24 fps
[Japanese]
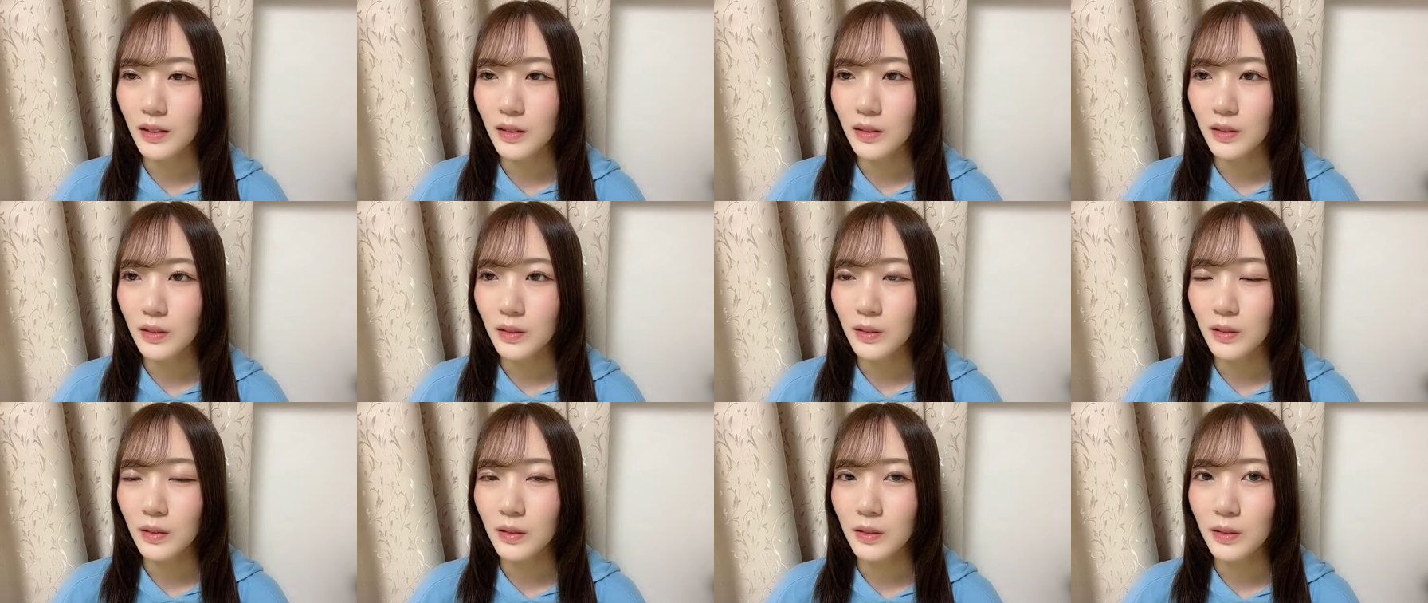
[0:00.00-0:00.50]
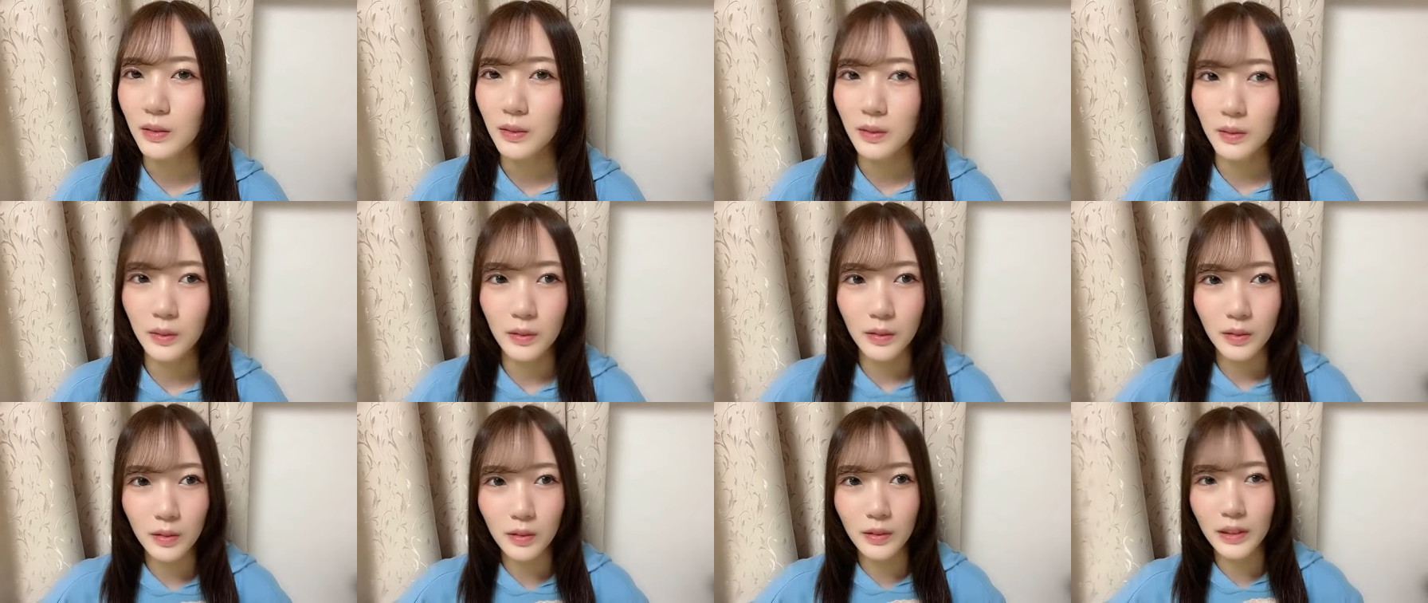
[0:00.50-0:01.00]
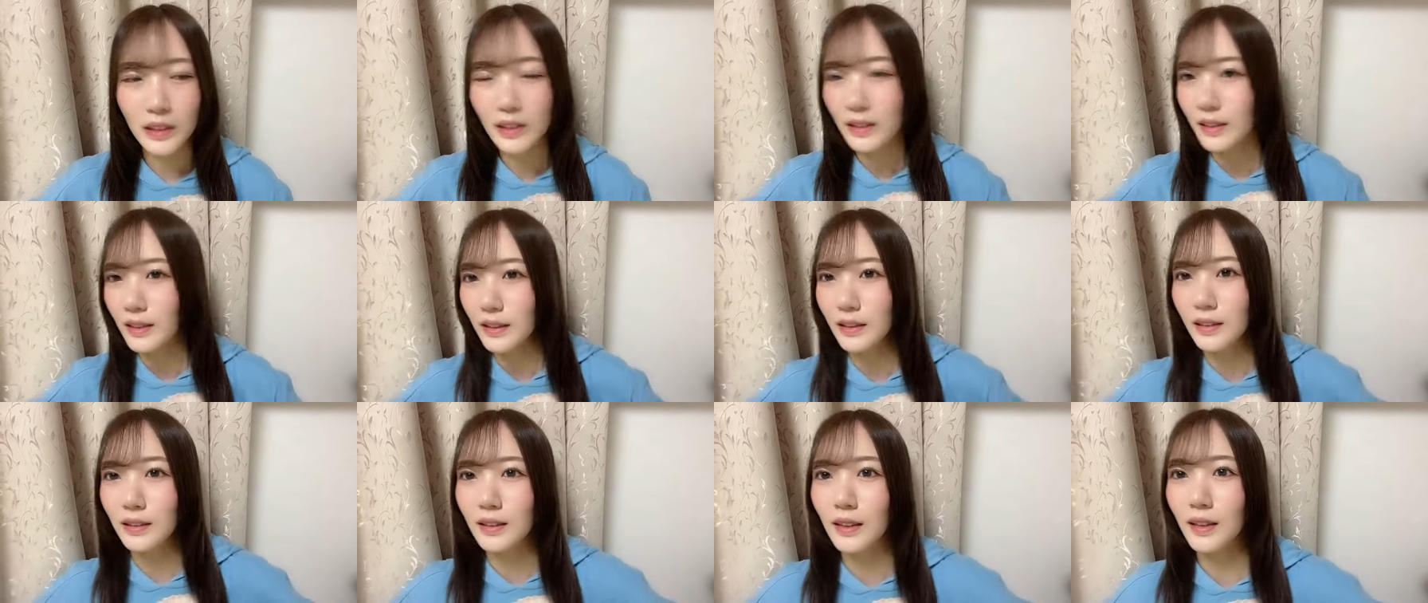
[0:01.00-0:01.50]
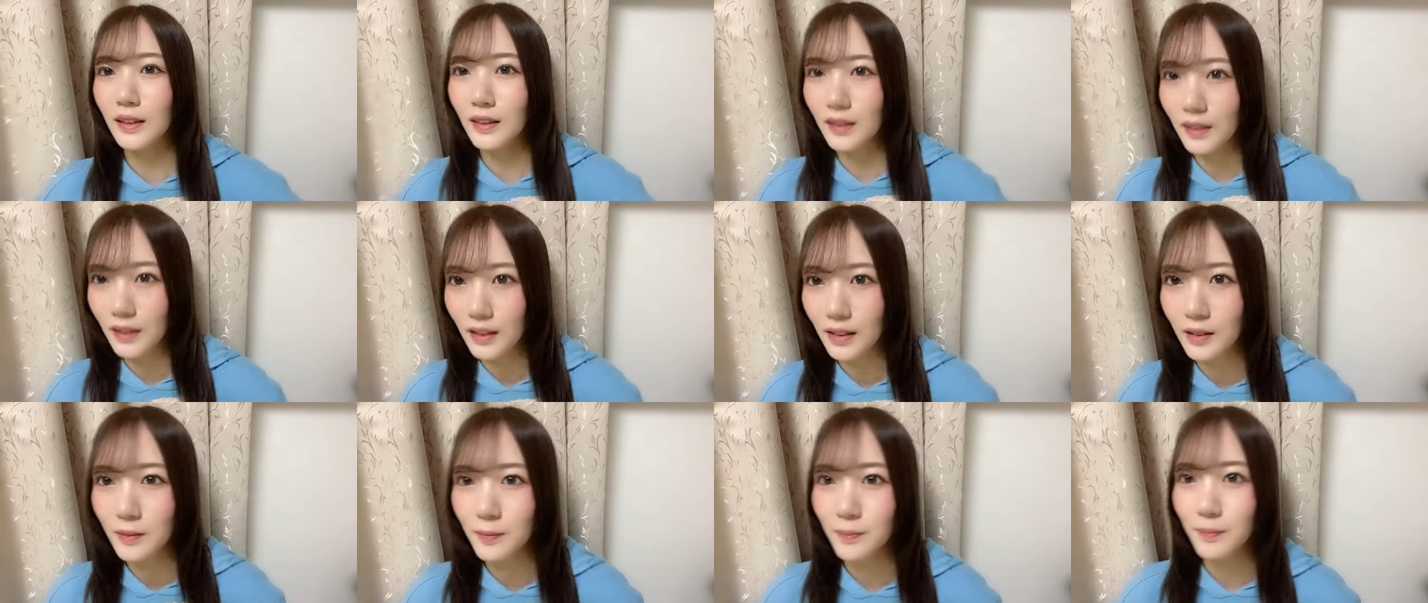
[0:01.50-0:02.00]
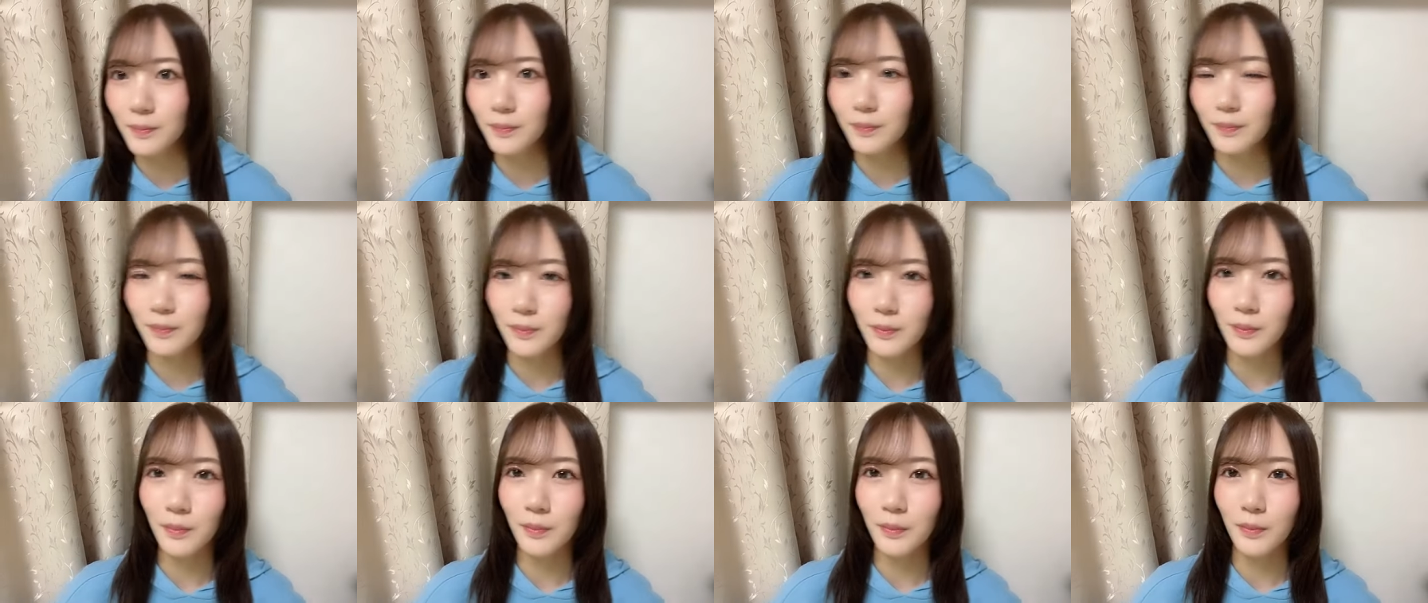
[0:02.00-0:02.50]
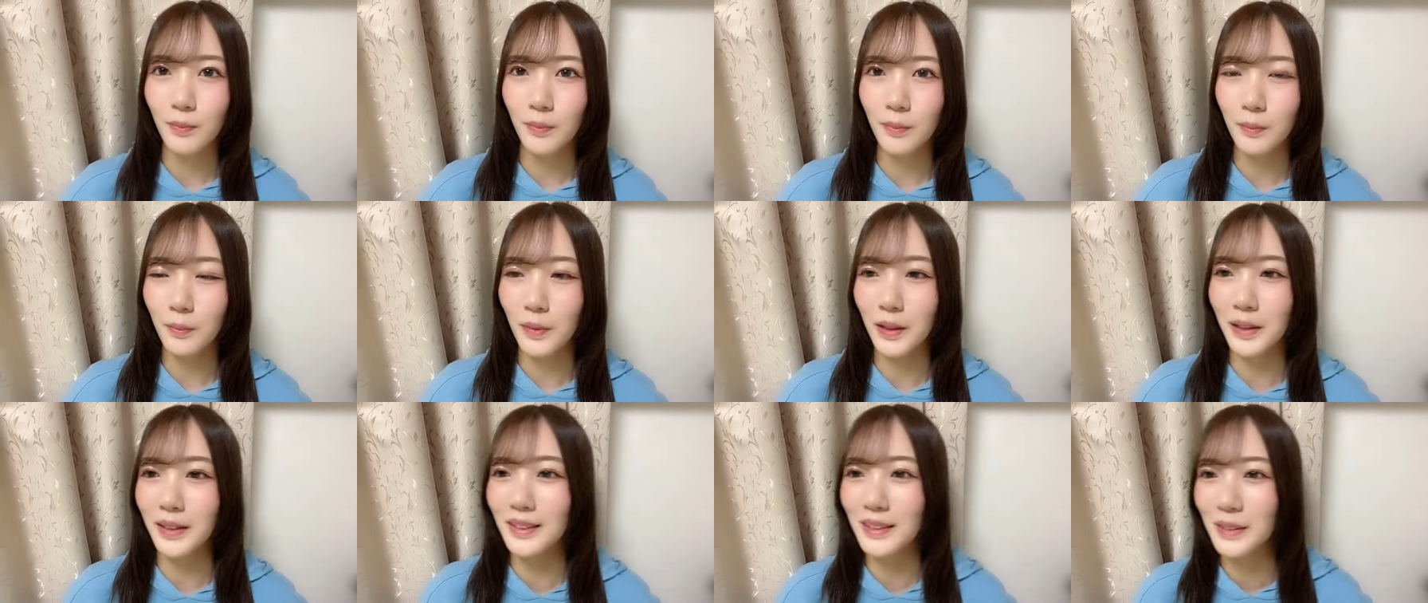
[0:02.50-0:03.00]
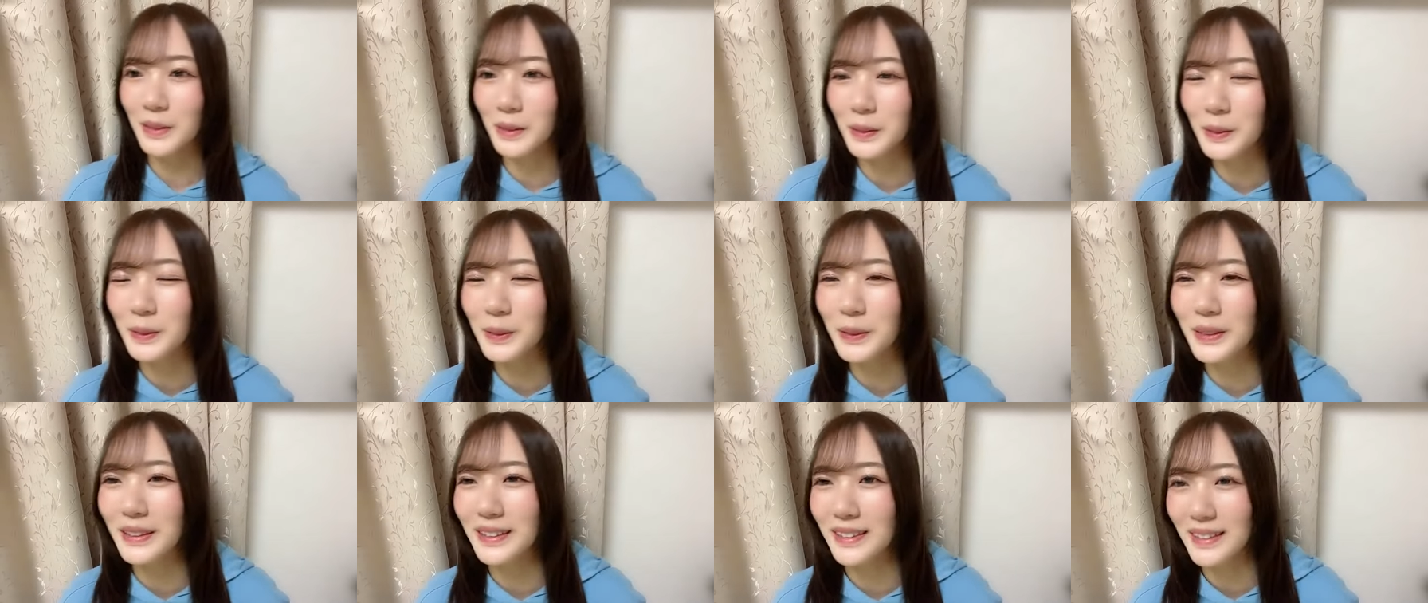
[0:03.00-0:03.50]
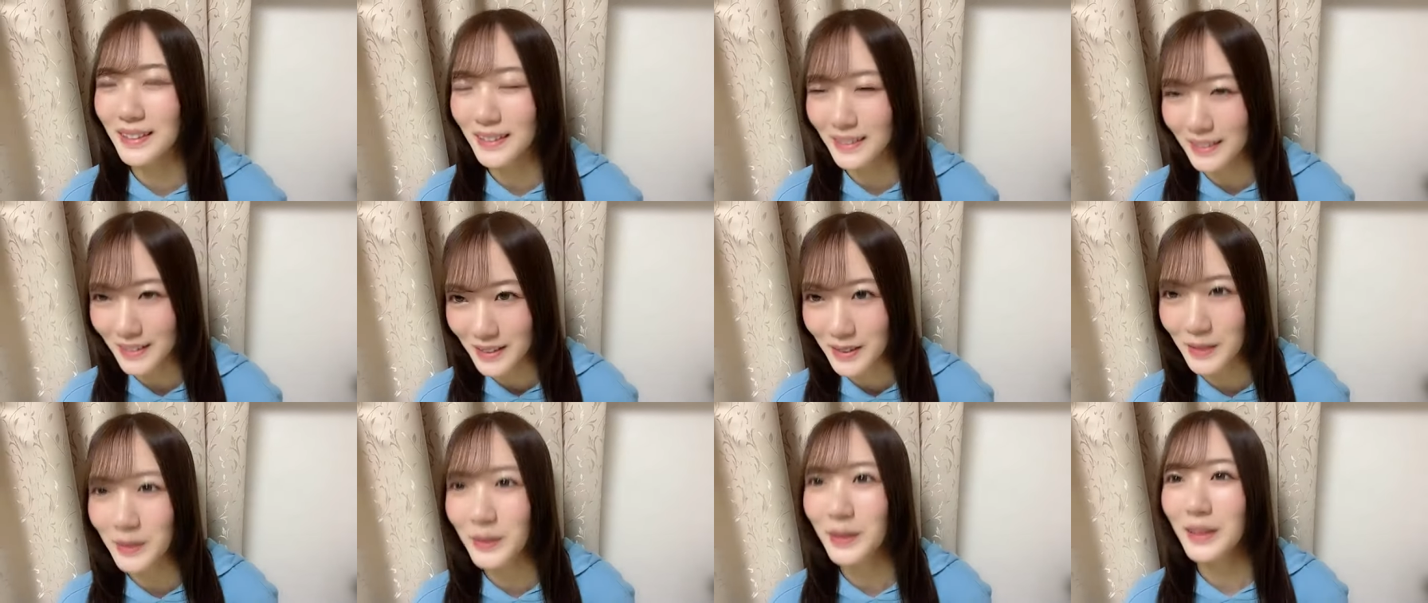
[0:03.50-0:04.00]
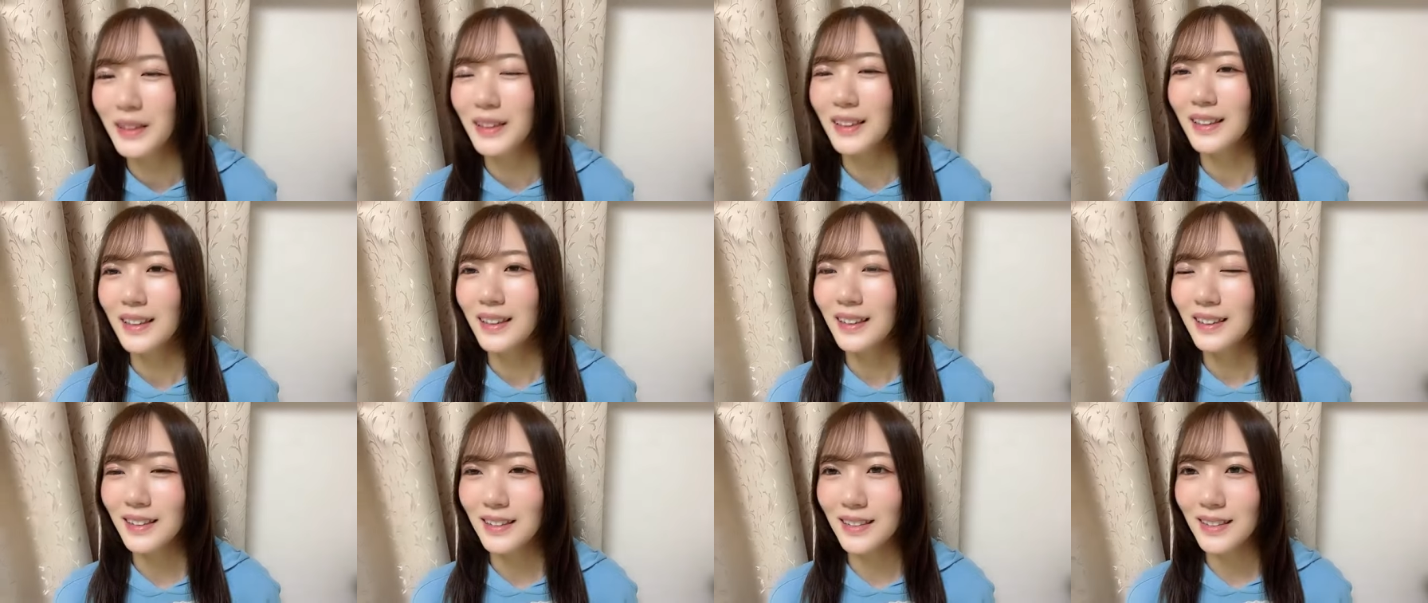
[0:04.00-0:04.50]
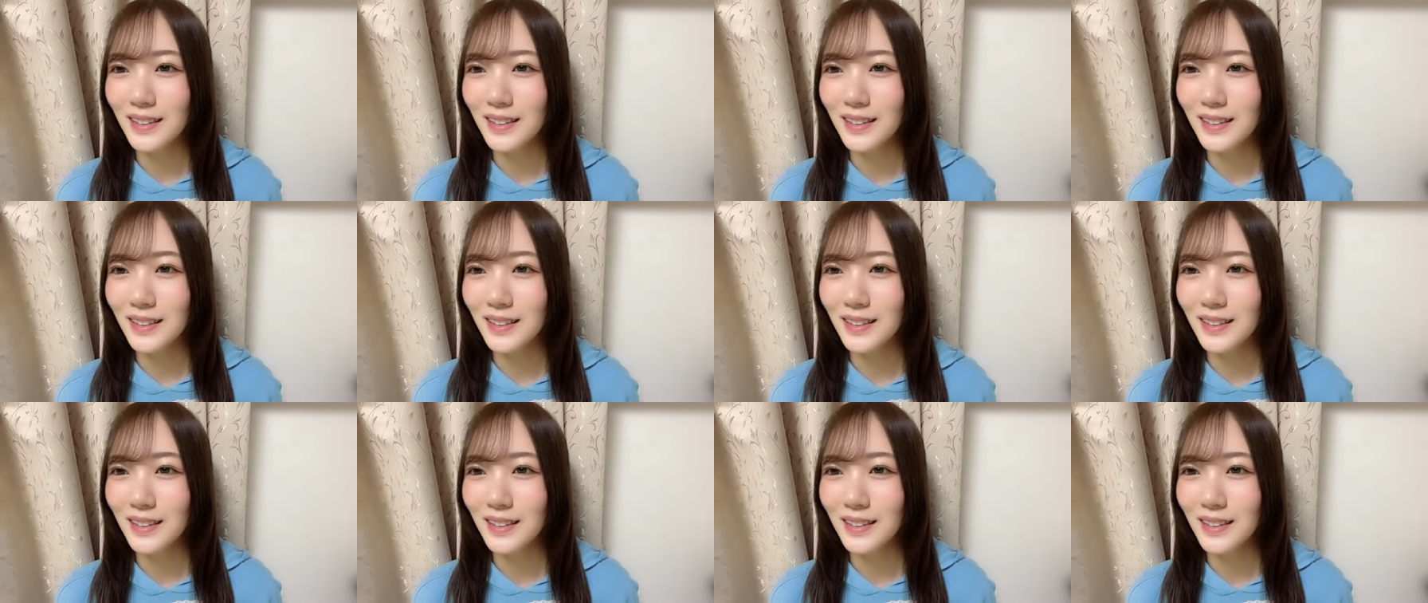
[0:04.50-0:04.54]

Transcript: う雰囲気になって周りの雰囲気がそう。